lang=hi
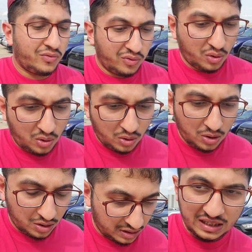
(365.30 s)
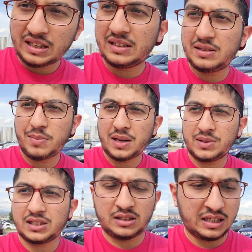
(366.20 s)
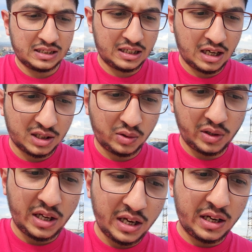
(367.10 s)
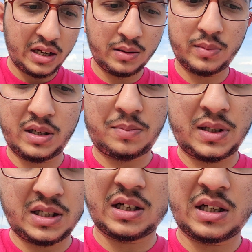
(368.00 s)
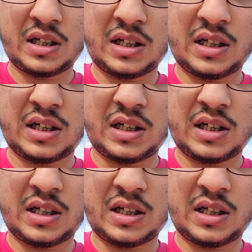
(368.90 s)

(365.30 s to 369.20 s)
वो जब मैं आप जैसे दिखाता हूँ ये मेरे पास ये कार्ड